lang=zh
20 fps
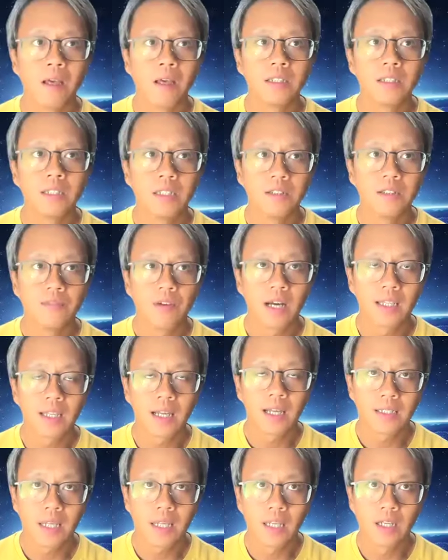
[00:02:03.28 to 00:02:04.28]
启发
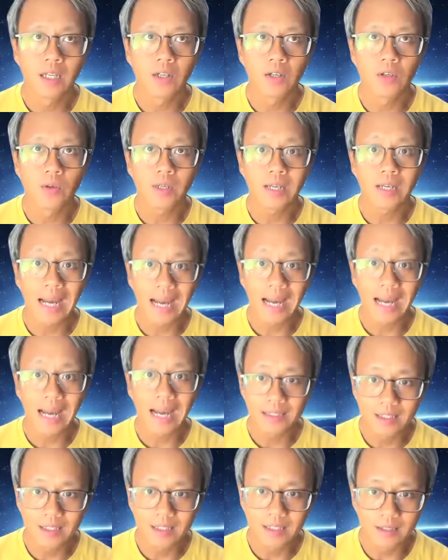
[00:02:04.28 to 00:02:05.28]
大家能够看
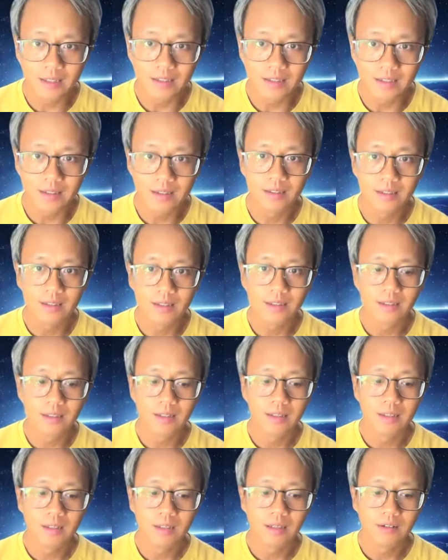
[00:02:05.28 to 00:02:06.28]
见、
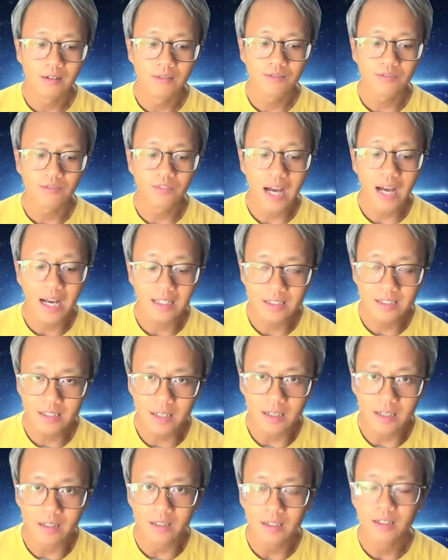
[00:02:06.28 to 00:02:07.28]
发
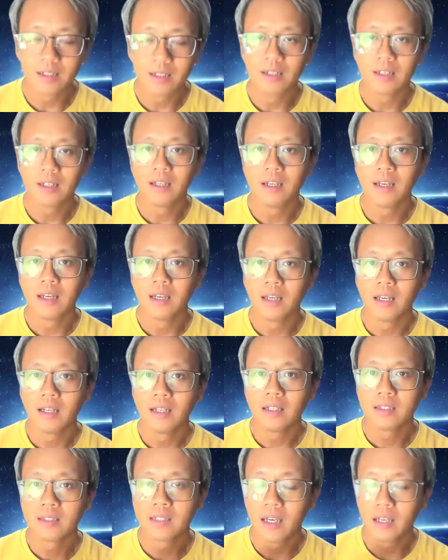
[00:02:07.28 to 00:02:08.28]
现，
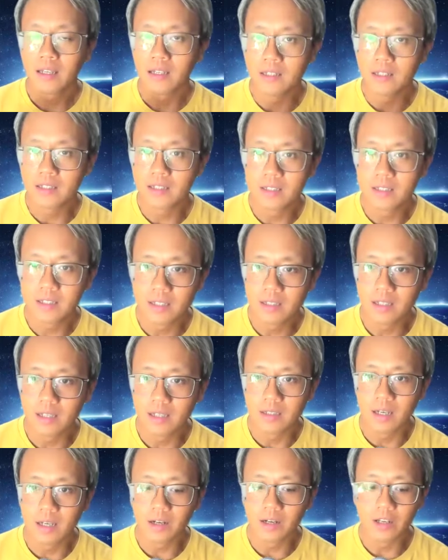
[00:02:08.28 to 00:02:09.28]
在你事业成
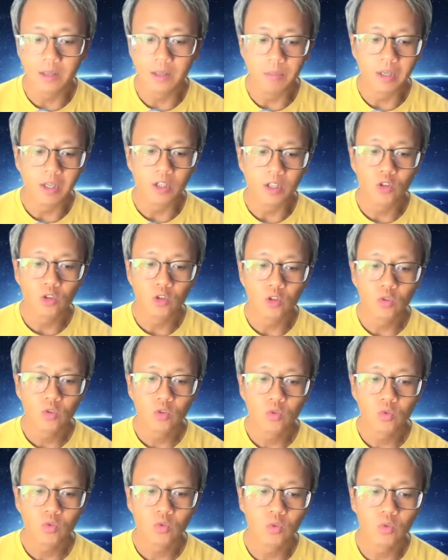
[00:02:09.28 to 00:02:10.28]
长里面
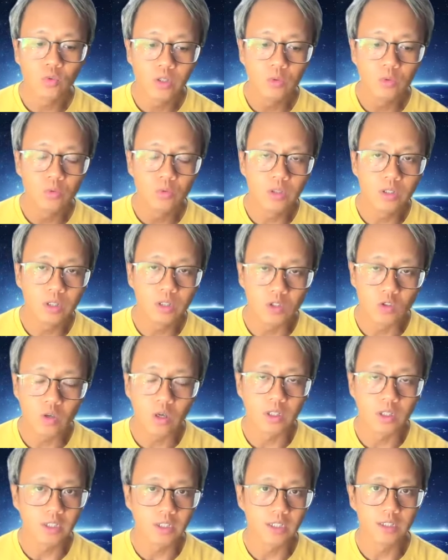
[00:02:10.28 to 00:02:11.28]
独一无二的
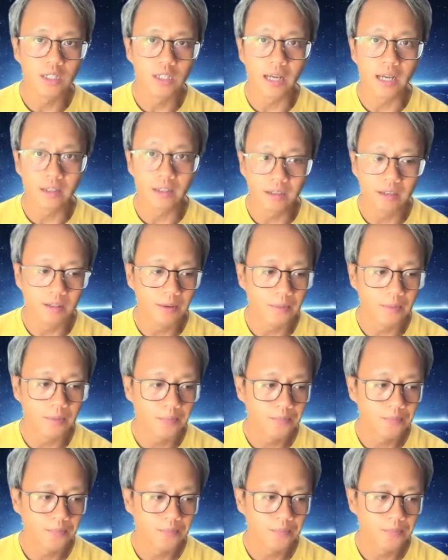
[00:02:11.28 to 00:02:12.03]
创新的 idea。